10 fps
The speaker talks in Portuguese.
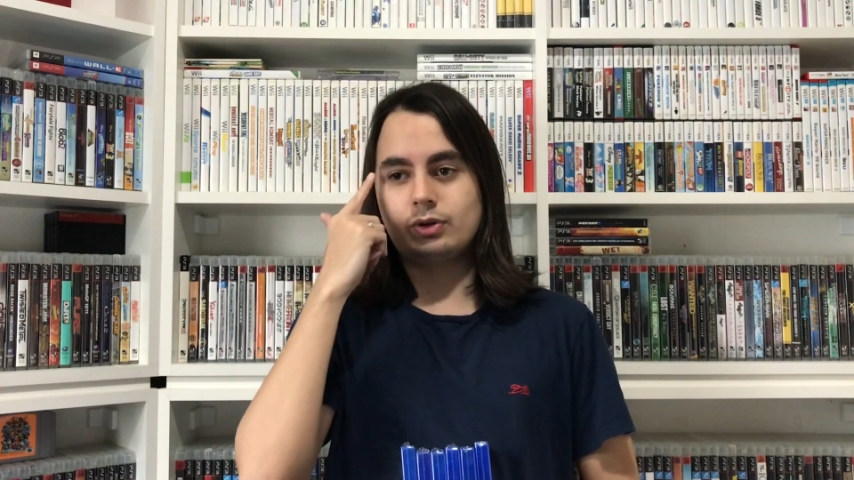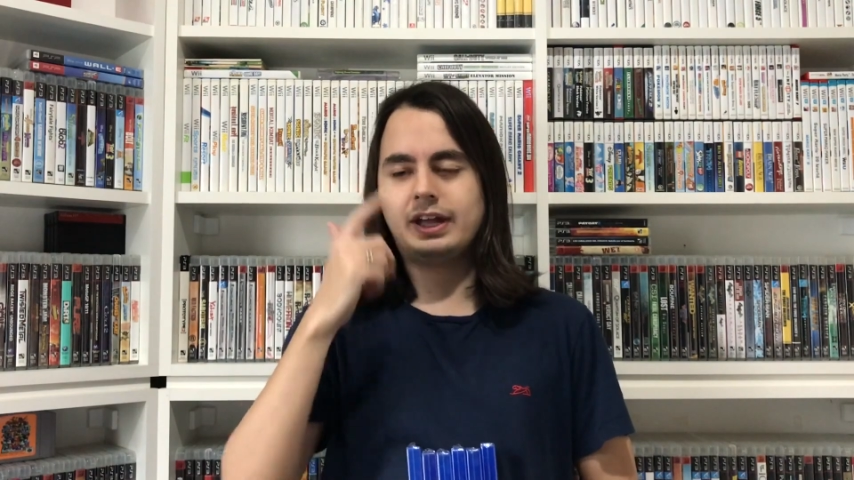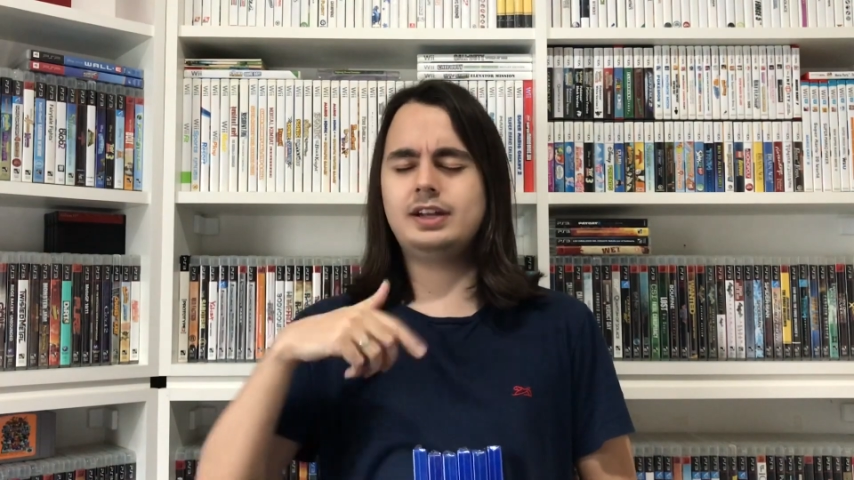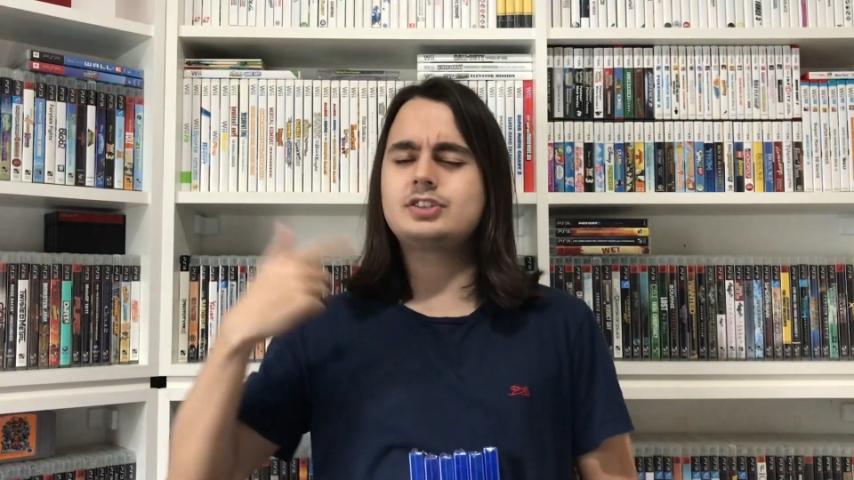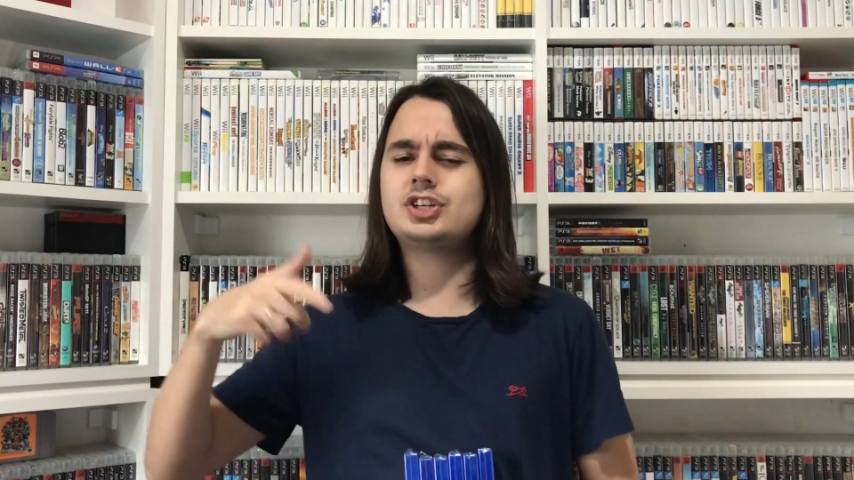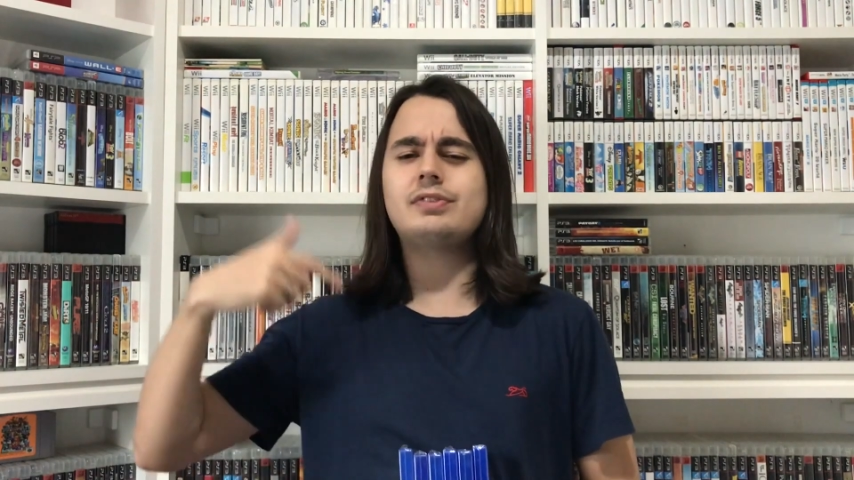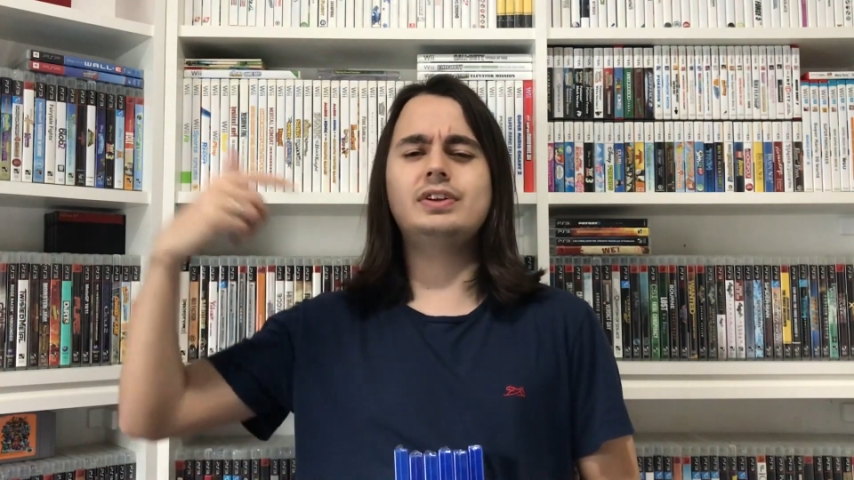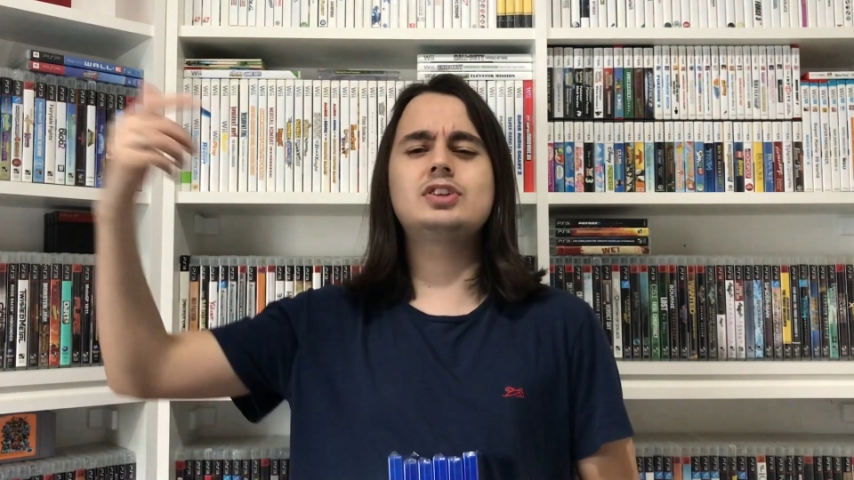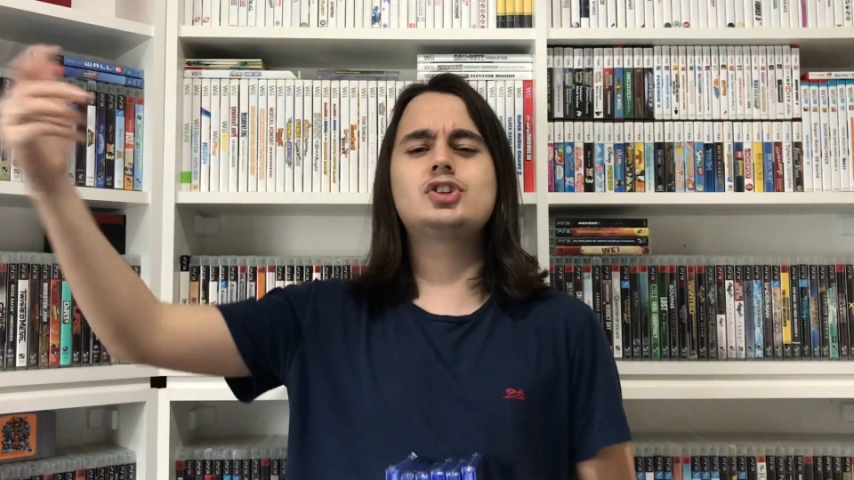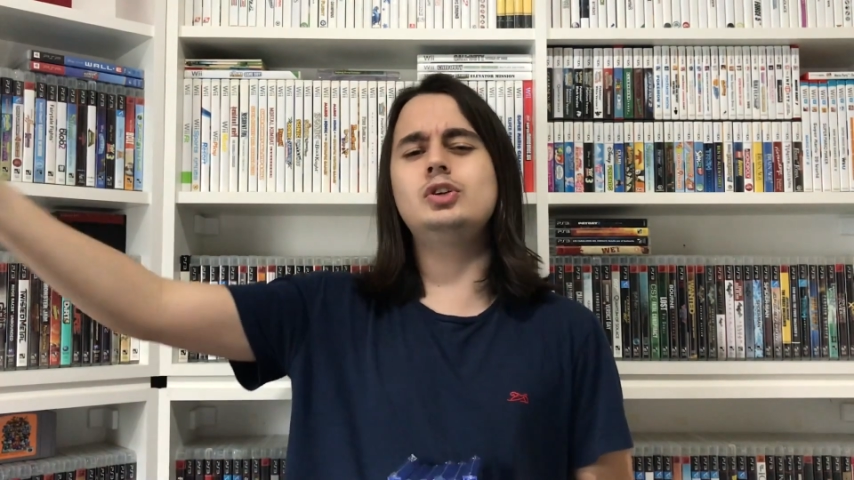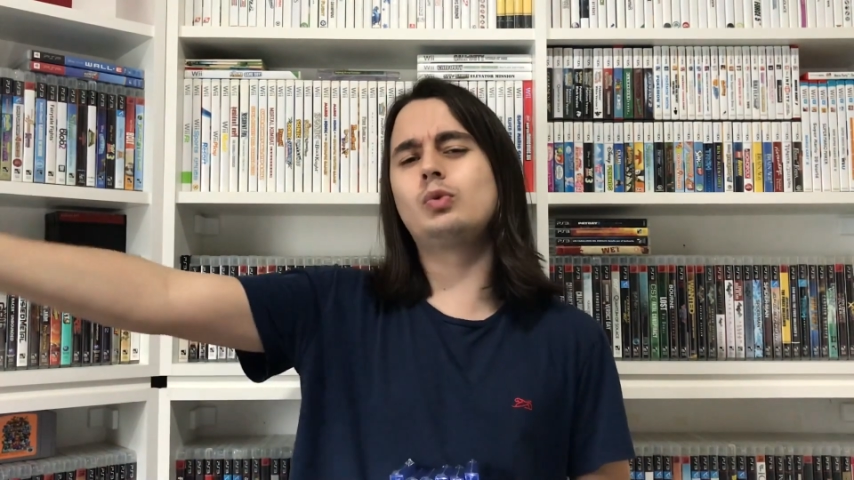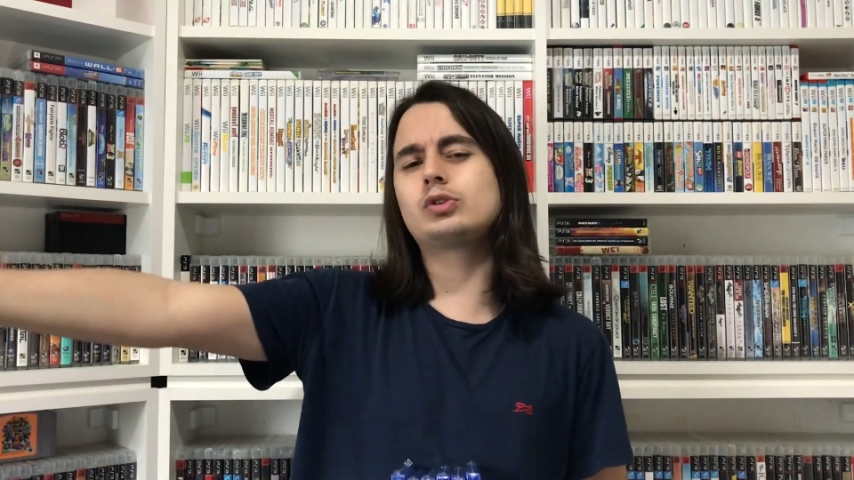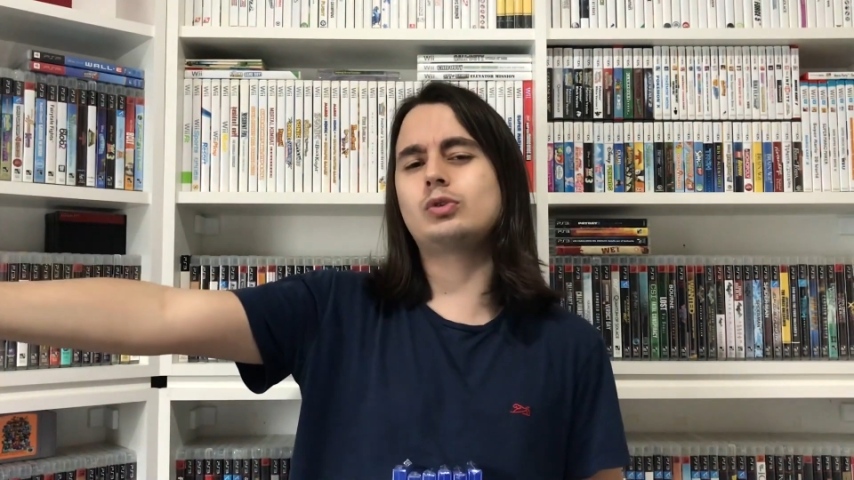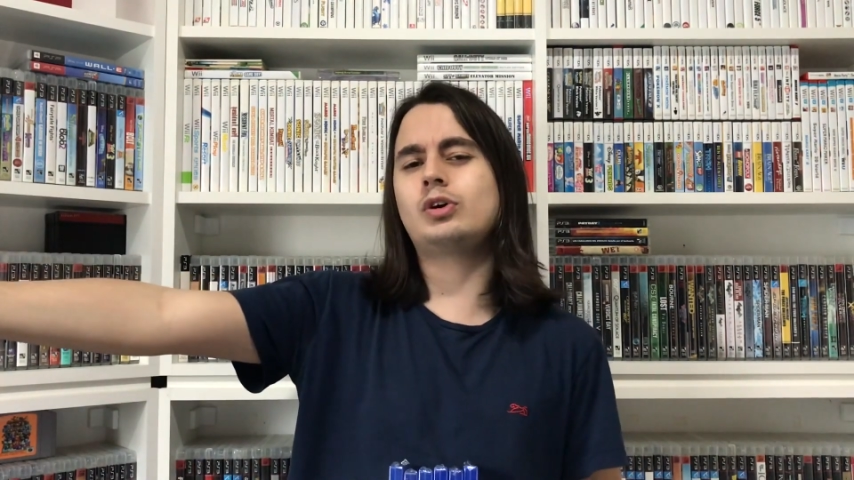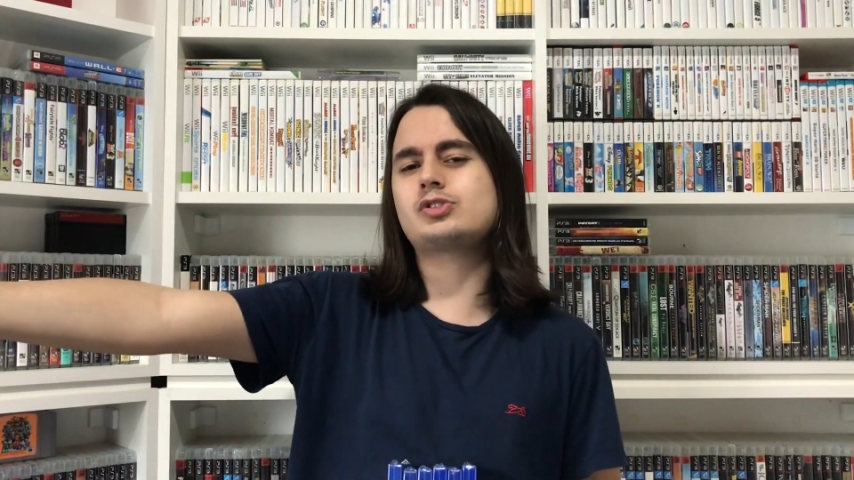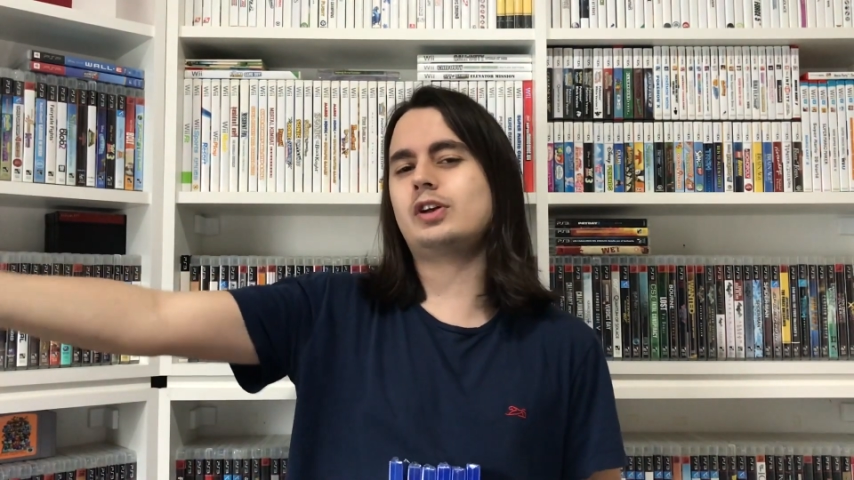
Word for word: Só que aí ele tinha vendido um outro lote,